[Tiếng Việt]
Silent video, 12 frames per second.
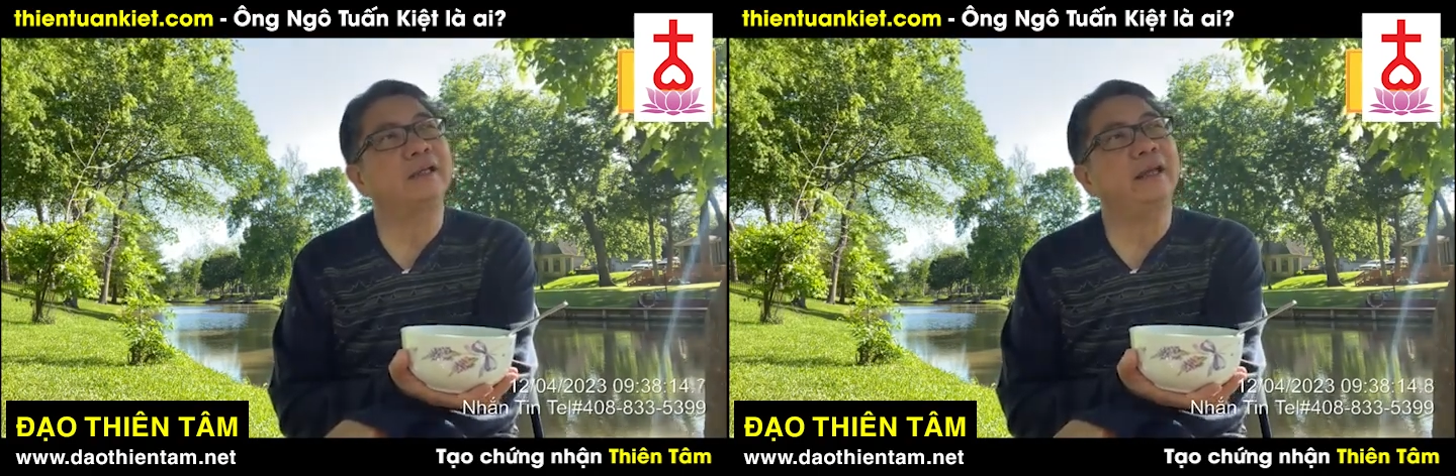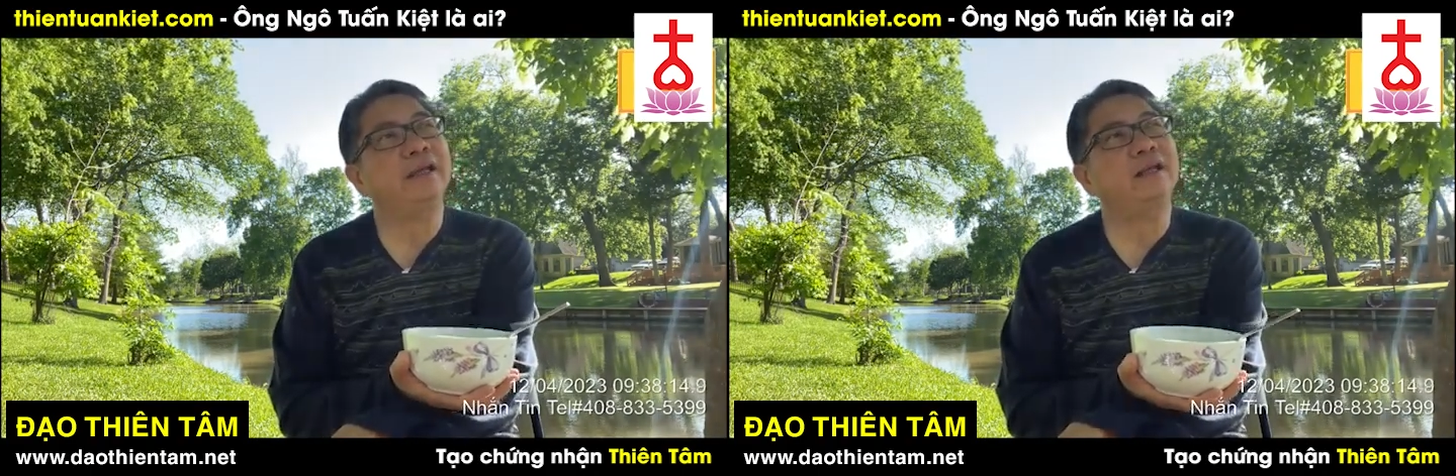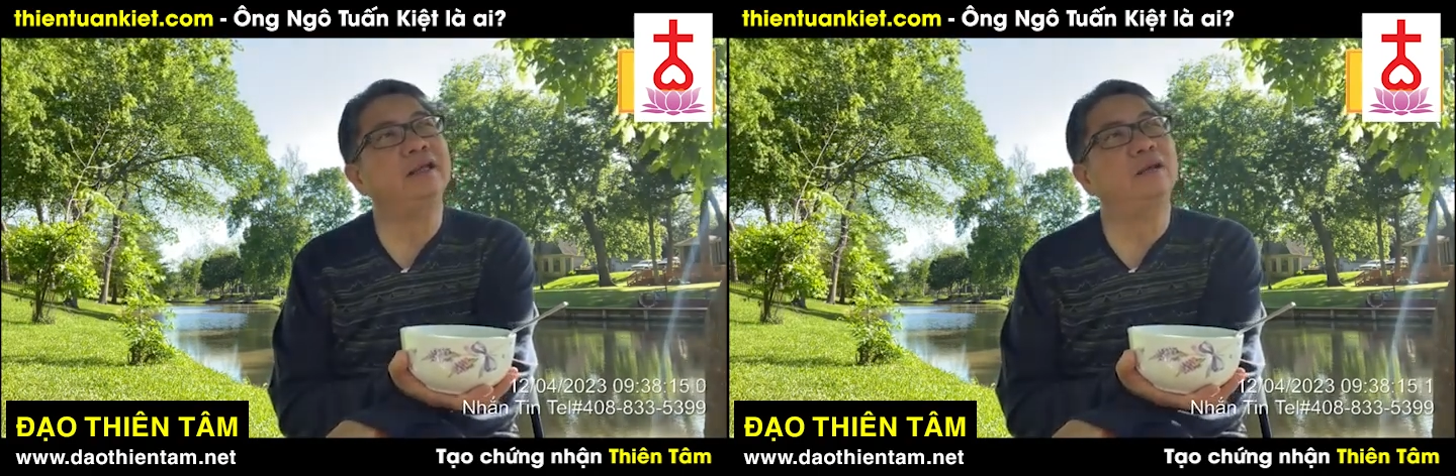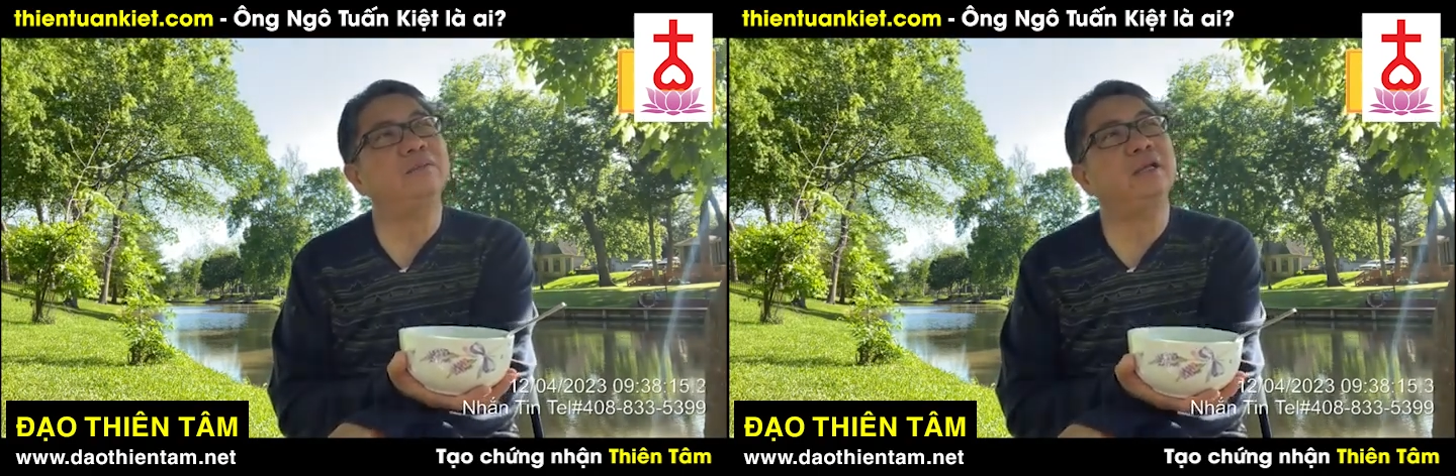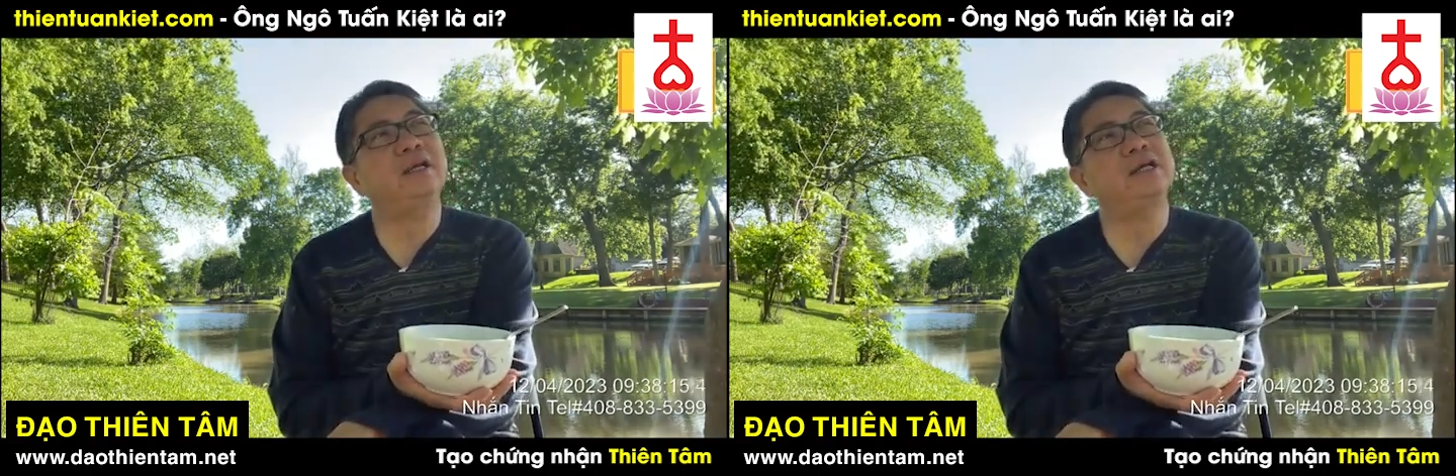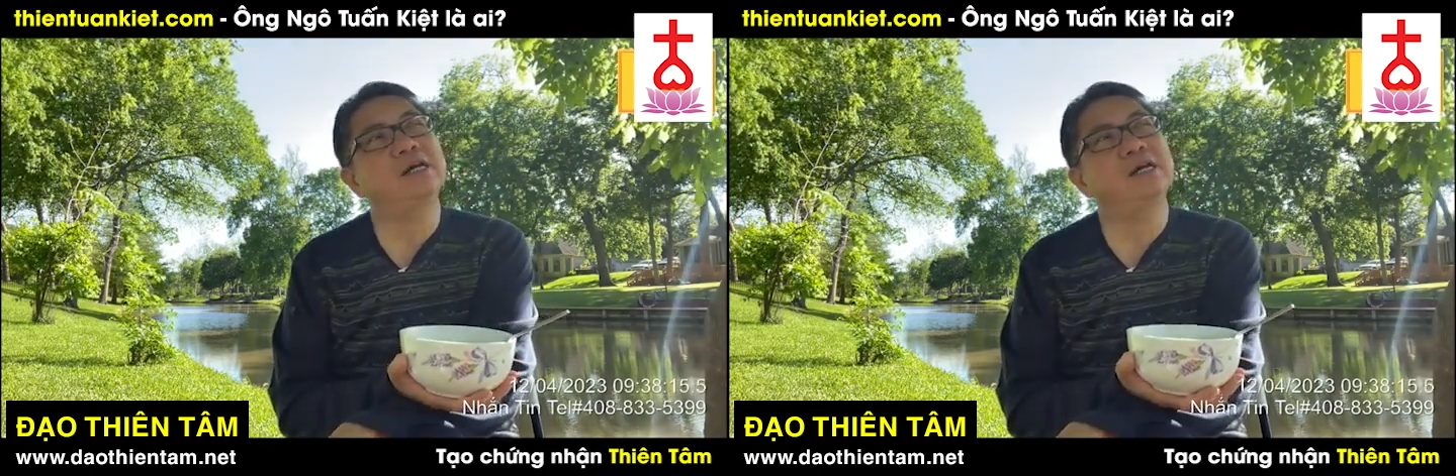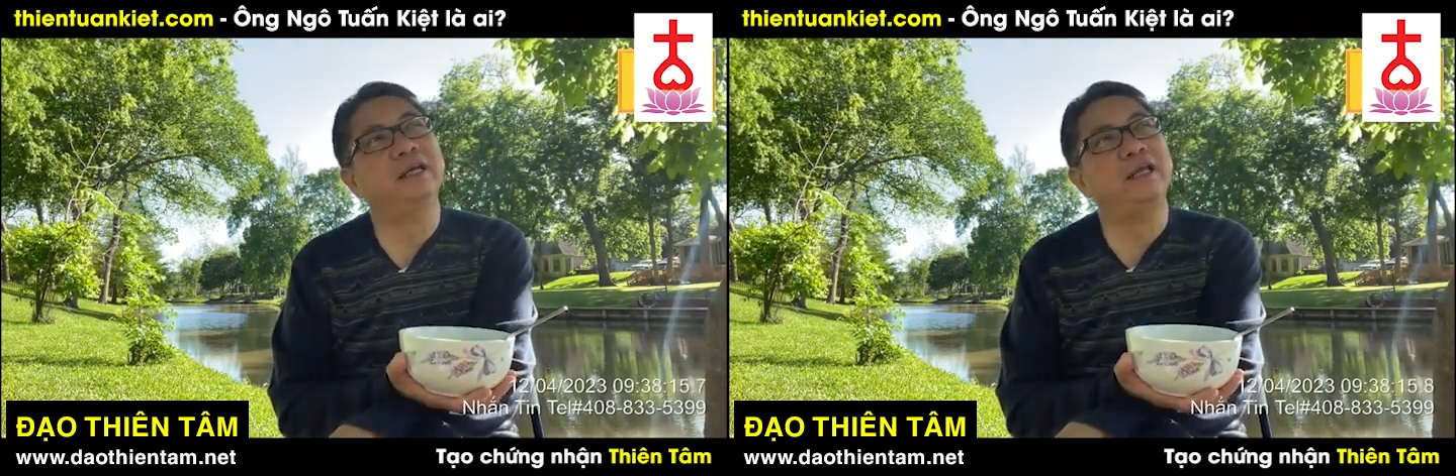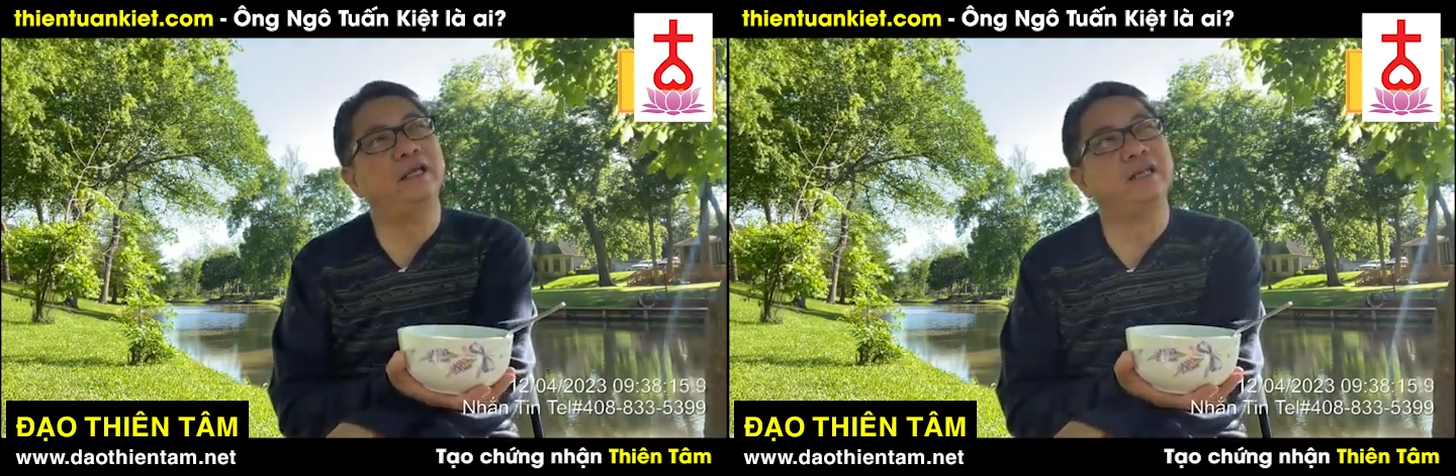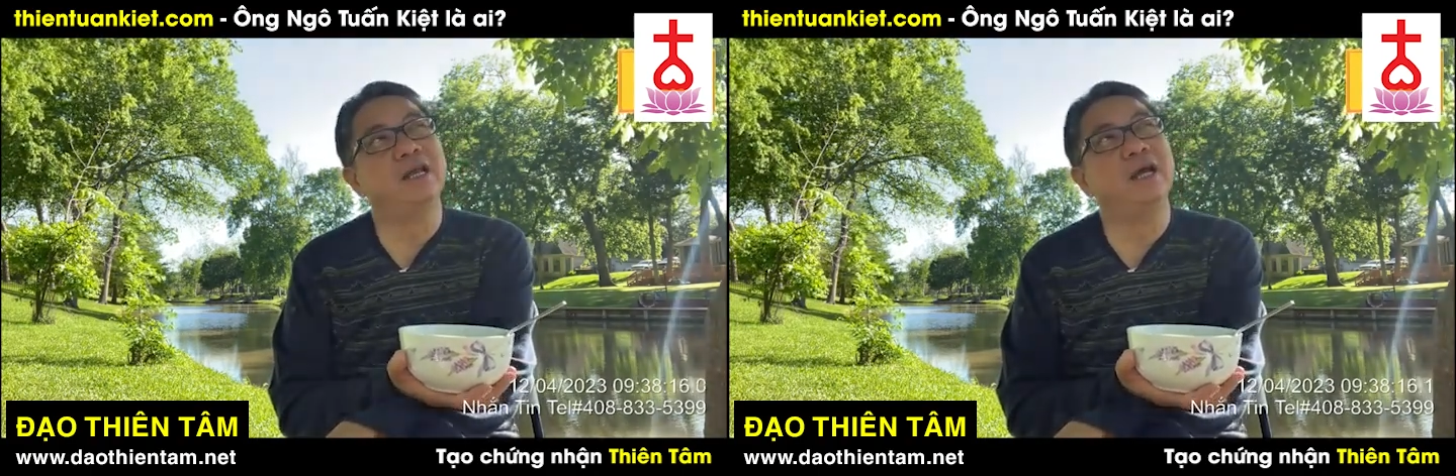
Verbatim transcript: thấy nó giống như cái nhìn